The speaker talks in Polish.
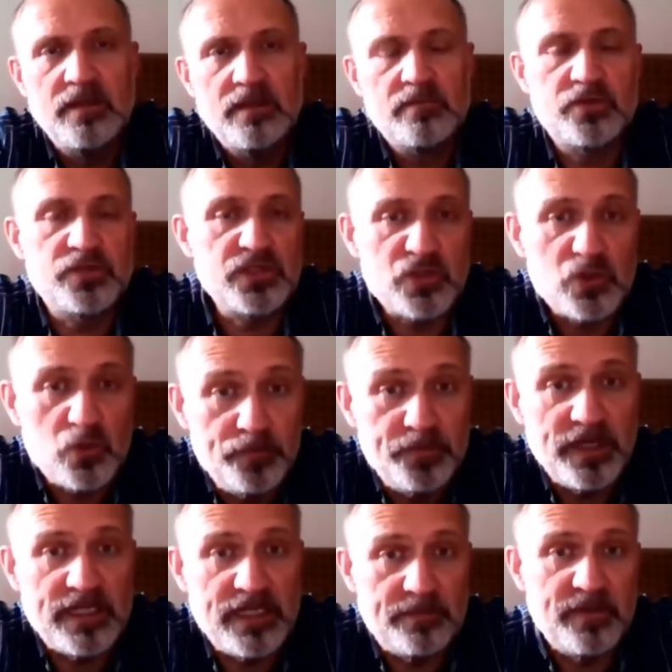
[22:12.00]
Bo się
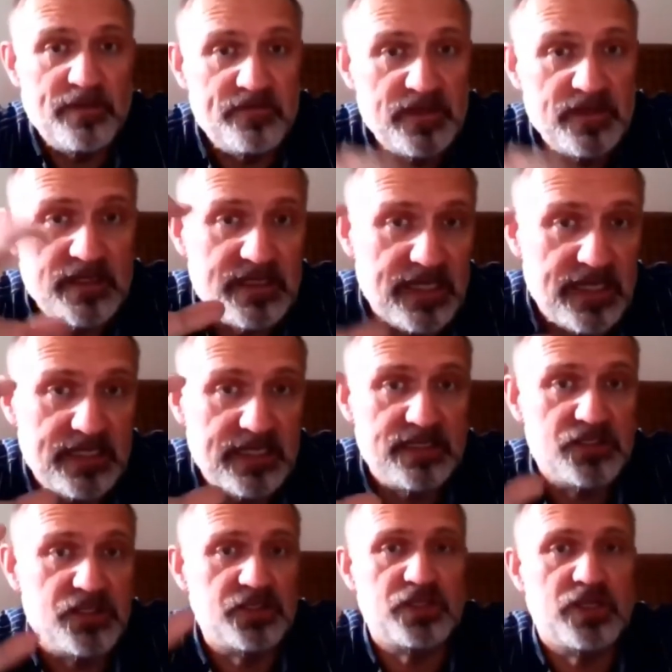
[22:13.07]
skupia na pewnych takich
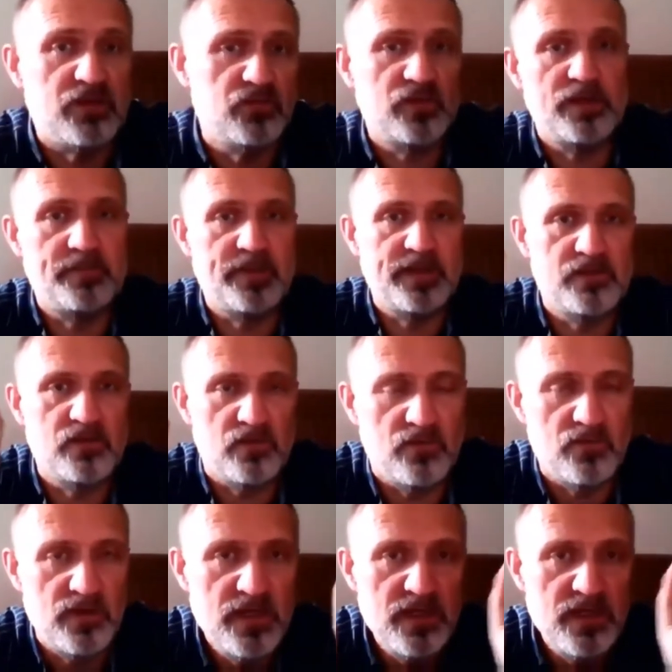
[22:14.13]
rzeczach, które będą,